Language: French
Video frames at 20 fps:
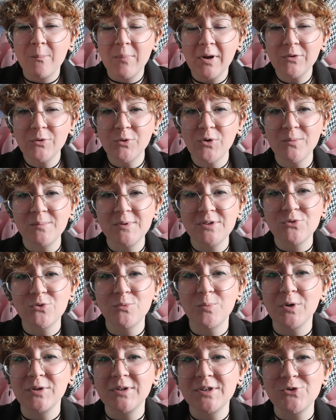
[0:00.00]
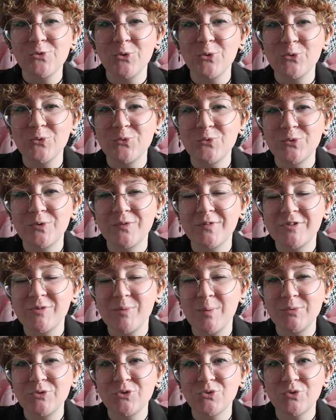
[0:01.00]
Plein de gros bisous, prenez soin de vous, de votre famille,